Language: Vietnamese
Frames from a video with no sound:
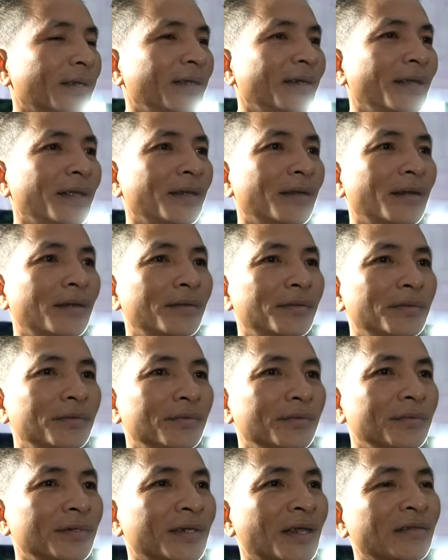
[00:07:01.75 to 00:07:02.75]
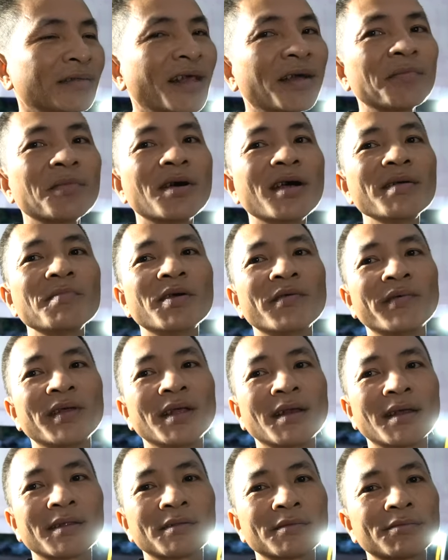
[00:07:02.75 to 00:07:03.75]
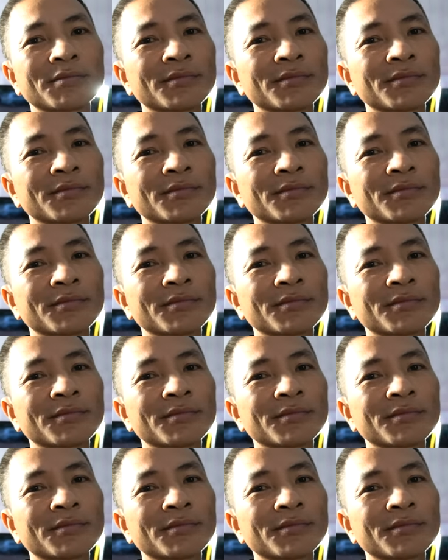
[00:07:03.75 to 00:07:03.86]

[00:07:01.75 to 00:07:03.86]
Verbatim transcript: cái này là sáng tác mới bởi vì là